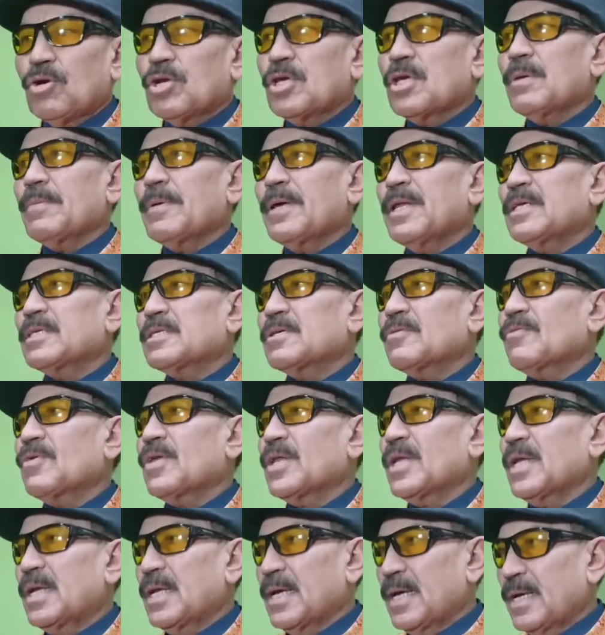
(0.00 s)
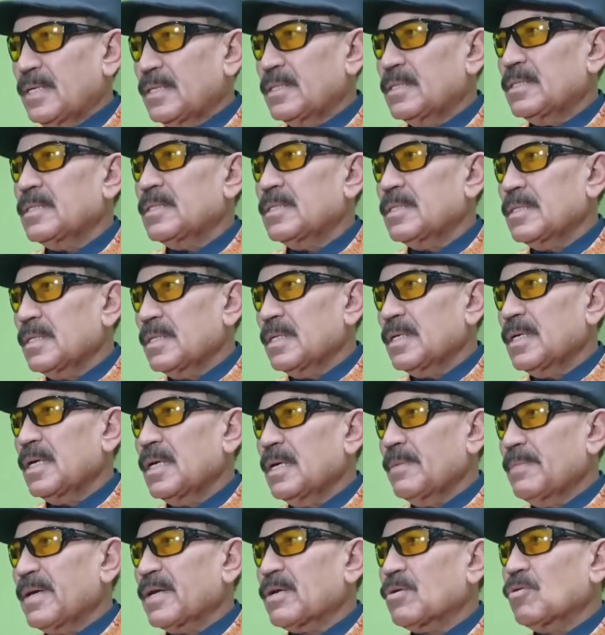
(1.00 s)
গোলকিপার ইজ এ ভেরি নাইস
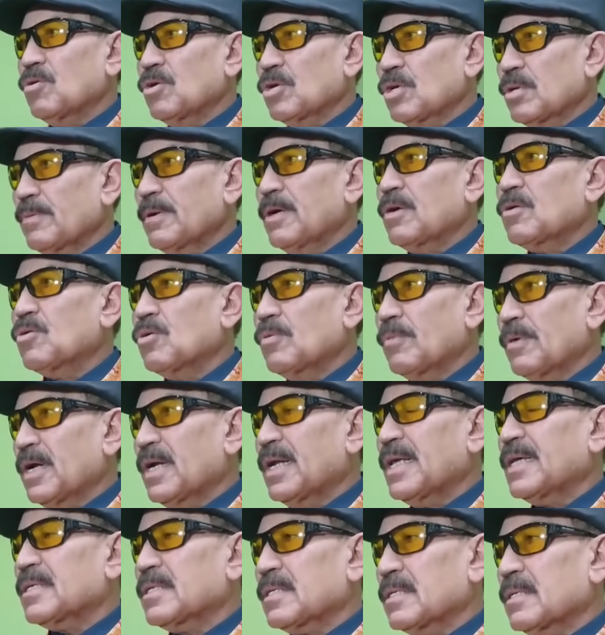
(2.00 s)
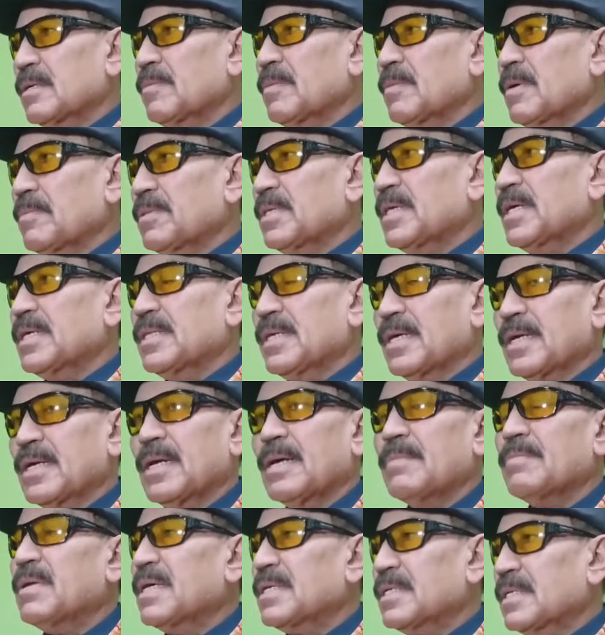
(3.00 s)
এবার গোলকিপারও খুব আর লাস্ট আমি যা
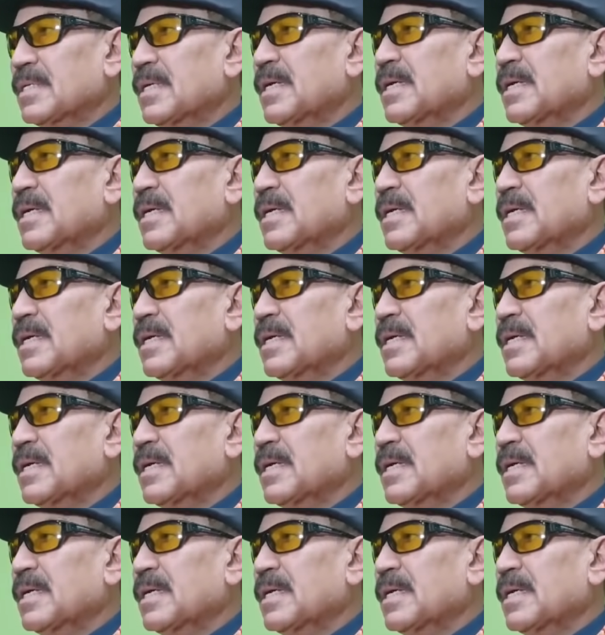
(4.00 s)
দেখলাম লাস্ট